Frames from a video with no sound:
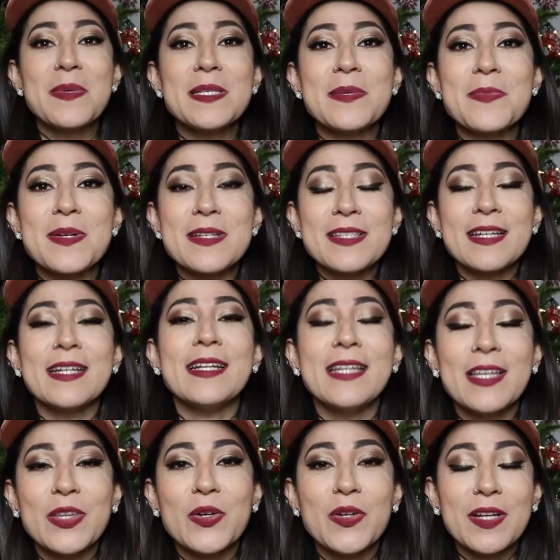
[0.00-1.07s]
mis amores, en el
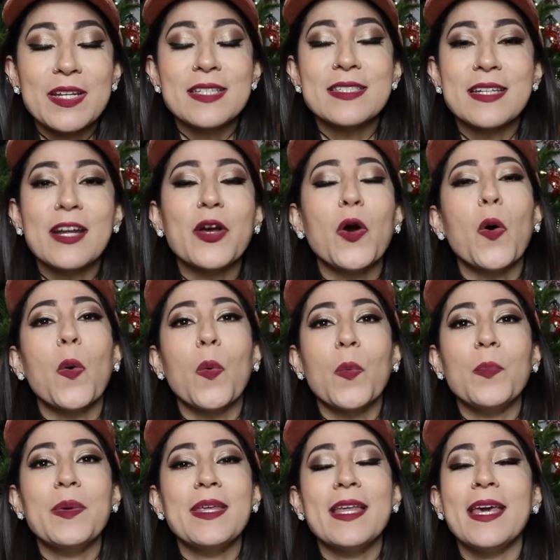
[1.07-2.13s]
día de hoy les traigo
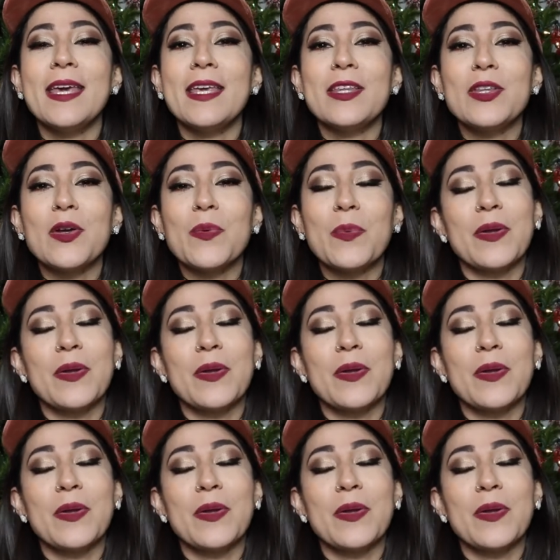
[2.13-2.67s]
un videito,